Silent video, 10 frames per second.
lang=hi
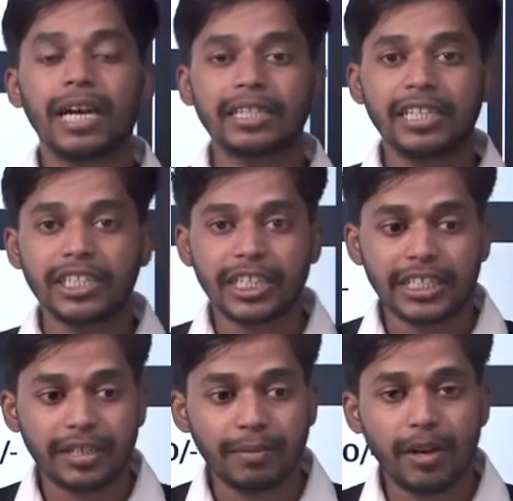अदर स्टेट
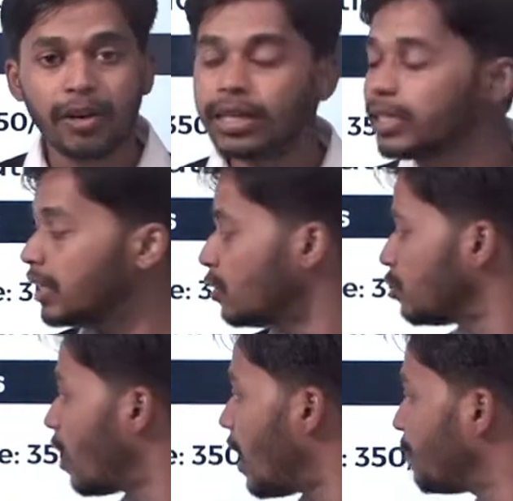से बिलोंग करते हो
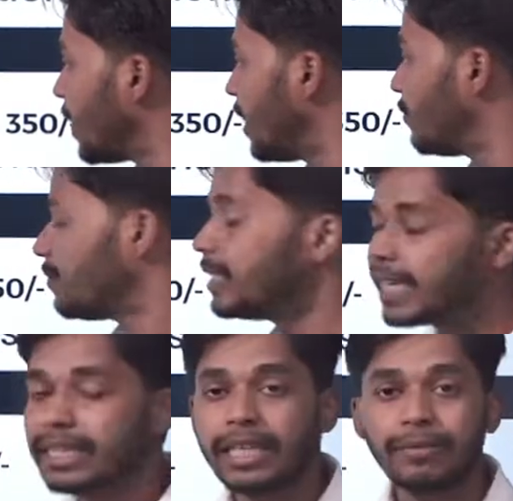तो आपके लिए फीस
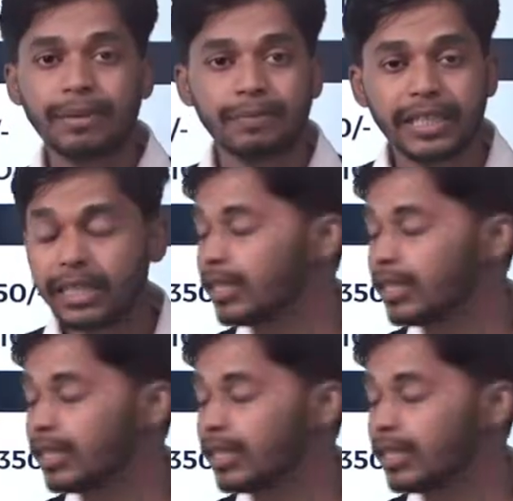है थ्री फिफ्टी